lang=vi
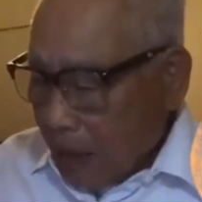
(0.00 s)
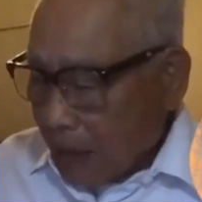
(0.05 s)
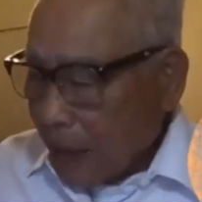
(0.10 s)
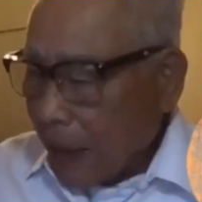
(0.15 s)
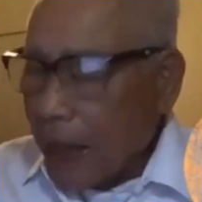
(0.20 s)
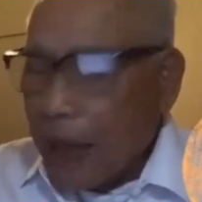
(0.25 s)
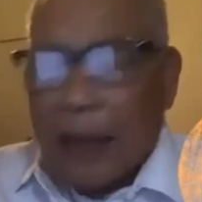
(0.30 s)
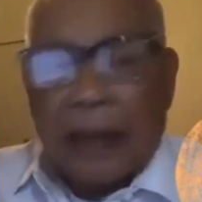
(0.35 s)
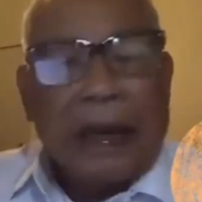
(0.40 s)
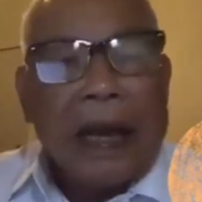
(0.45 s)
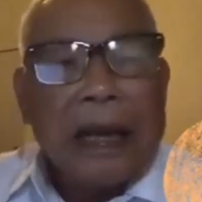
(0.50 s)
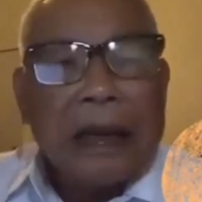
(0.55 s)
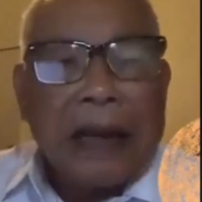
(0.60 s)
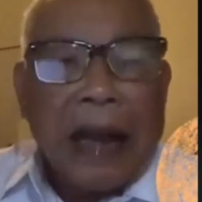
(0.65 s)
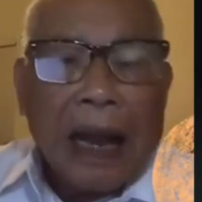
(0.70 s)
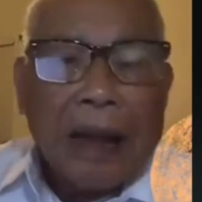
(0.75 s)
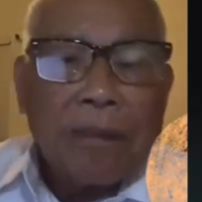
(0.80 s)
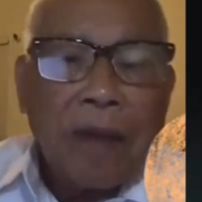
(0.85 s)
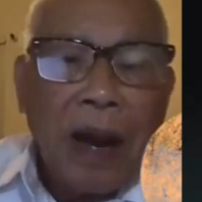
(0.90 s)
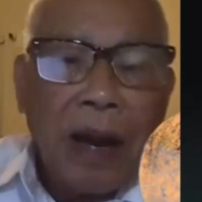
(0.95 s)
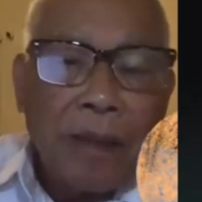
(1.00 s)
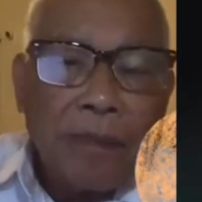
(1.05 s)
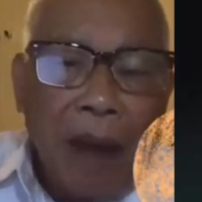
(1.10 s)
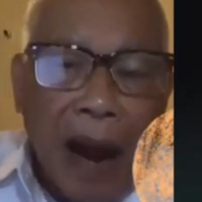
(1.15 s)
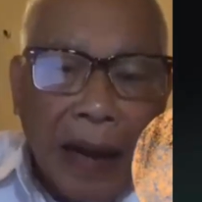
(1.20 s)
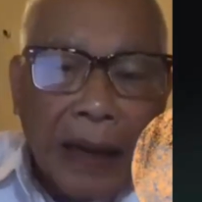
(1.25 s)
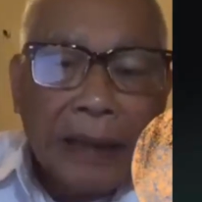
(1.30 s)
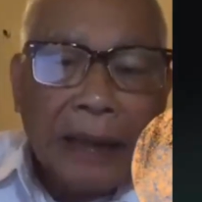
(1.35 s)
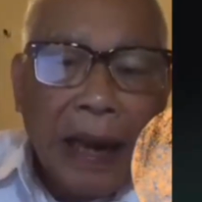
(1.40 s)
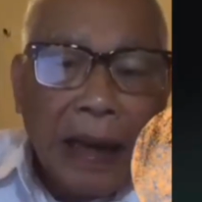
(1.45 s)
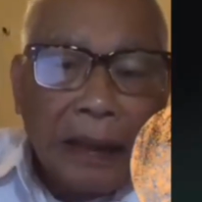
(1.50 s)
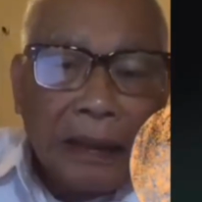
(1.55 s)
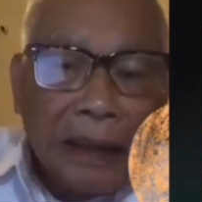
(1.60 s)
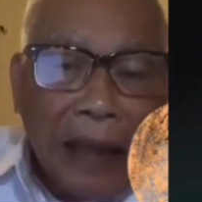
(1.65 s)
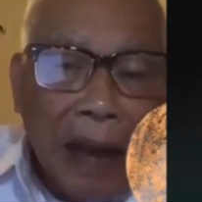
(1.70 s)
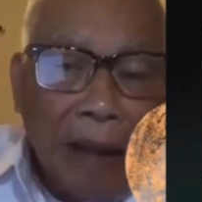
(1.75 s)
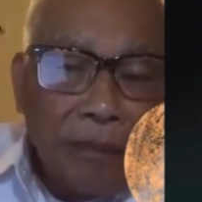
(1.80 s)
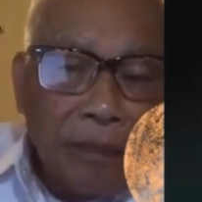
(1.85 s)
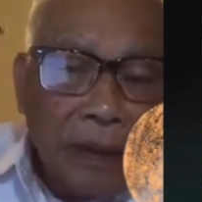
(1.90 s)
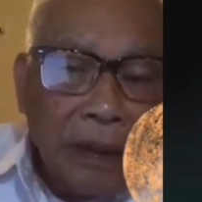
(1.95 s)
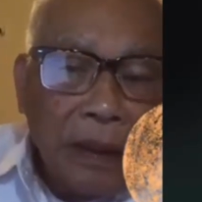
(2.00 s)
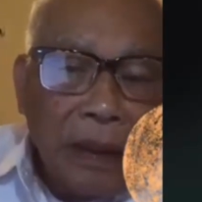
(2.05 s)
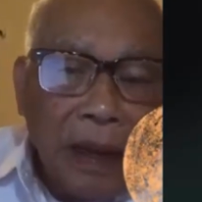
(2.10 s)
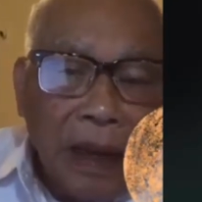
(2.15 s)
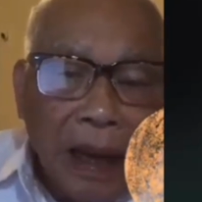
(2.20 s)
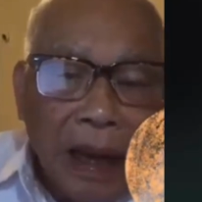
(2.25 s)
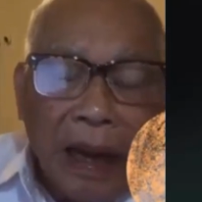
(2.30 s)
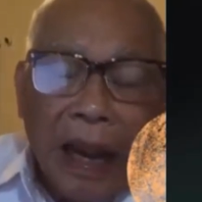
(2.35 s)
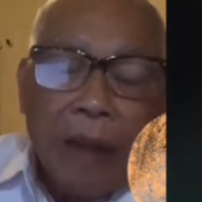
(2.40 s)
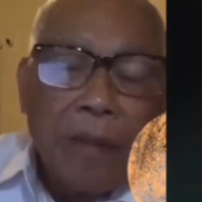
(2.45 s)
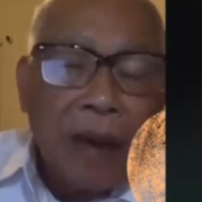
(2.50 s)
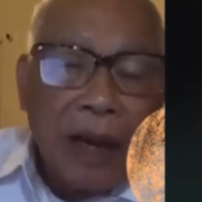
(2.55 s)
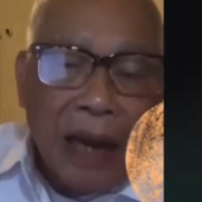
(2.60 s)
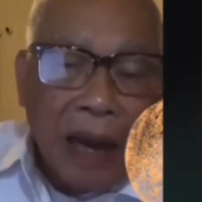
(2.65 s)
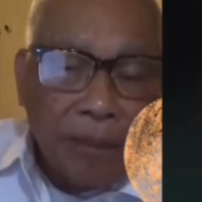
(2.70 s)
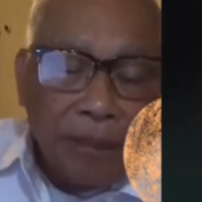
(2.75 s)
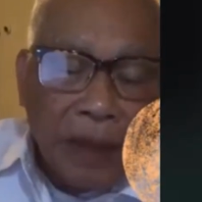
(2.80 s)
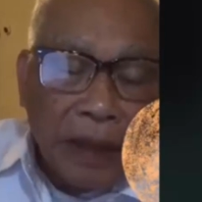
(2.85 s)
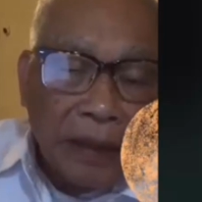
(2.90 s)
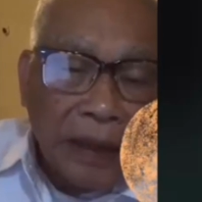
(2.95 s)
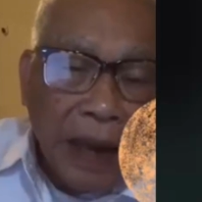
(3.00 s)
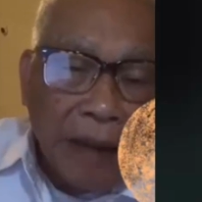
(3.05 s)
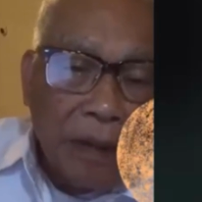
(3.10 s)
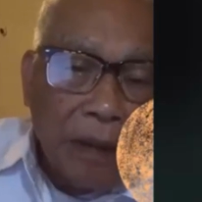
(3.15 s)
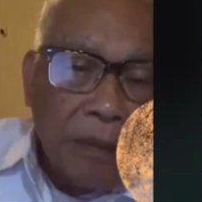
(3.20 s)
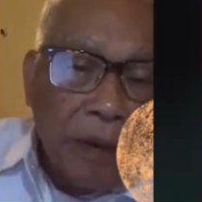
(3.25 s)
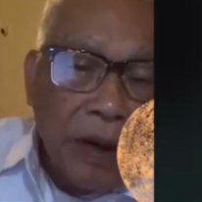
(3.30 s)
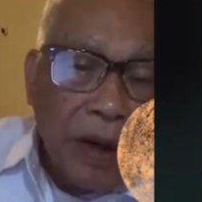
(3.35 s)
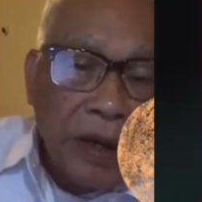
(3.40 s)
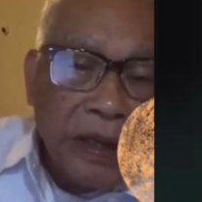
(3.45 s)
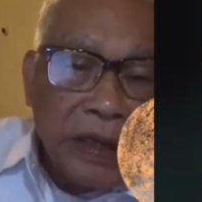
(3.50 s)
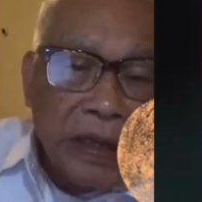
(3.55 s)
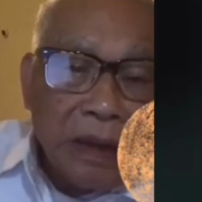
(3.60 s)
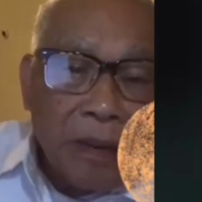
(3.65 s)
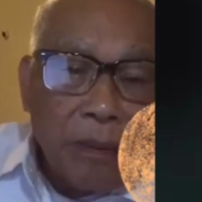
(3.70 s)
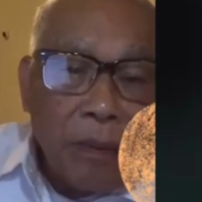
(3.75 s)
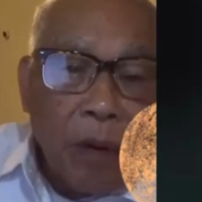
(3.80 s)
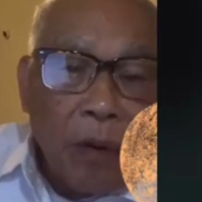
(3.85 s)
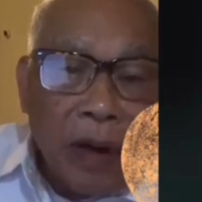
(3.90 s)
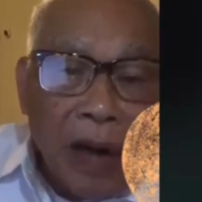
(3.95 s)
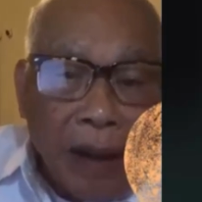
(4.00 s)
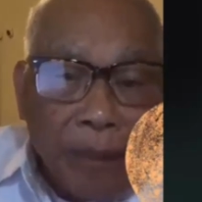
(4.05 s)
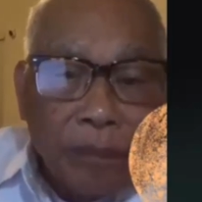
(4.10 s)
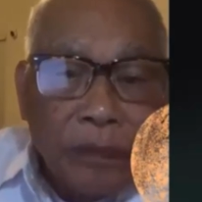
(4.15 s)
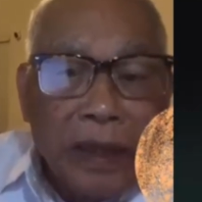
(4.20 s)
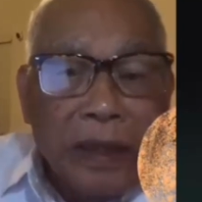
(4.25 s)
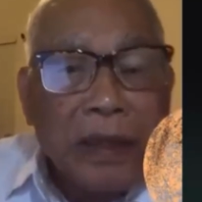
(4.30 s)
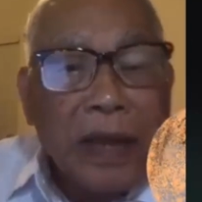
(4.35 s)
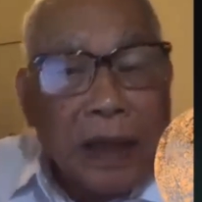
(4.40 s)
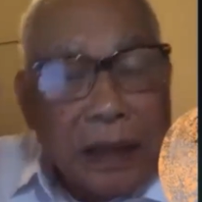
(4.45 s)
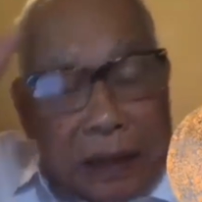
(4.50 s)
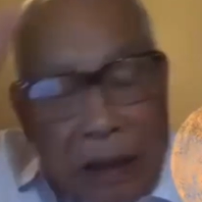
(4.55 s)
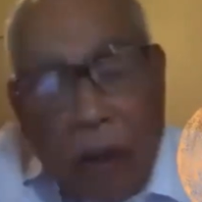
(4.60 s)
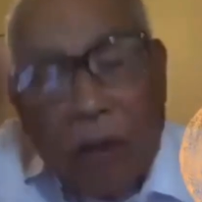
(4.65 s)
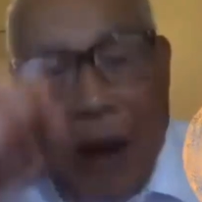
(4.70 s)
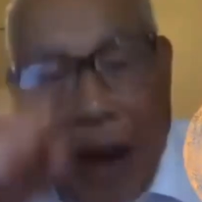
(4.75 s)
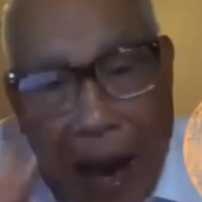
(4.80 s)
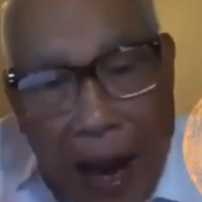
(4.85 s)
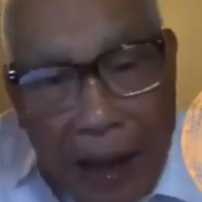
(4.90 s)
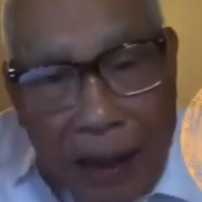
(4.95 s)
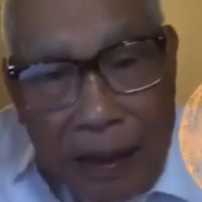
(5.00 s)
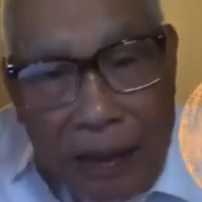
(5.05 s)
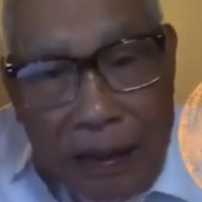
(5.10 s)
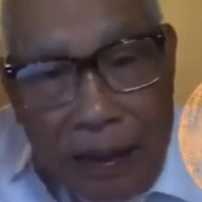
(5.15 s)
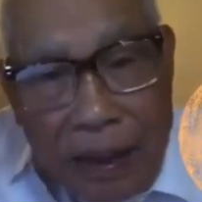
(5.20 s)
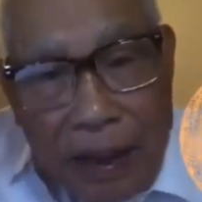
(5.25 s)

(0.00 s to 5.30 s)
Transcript: Thì đến ngày mười bảy tháng tám à, ngày mười lăm tháng tám năm một nghìn chín trăm bốn mươi lăm thì Nhật đầu hàng.